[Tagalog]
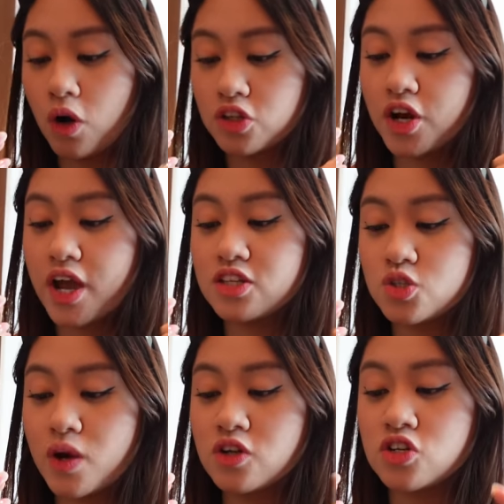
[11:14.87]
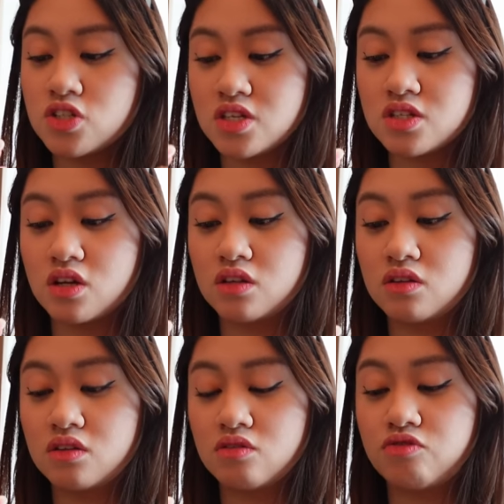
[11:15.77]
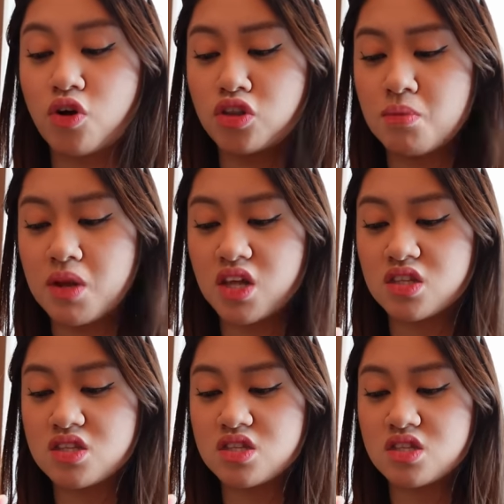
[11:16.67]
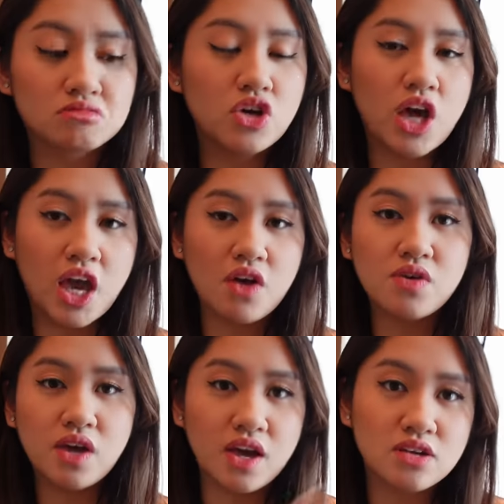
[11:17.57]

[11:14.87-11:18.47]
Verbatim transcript: Water and sweat resistant, 40 minutes. Okay, okay.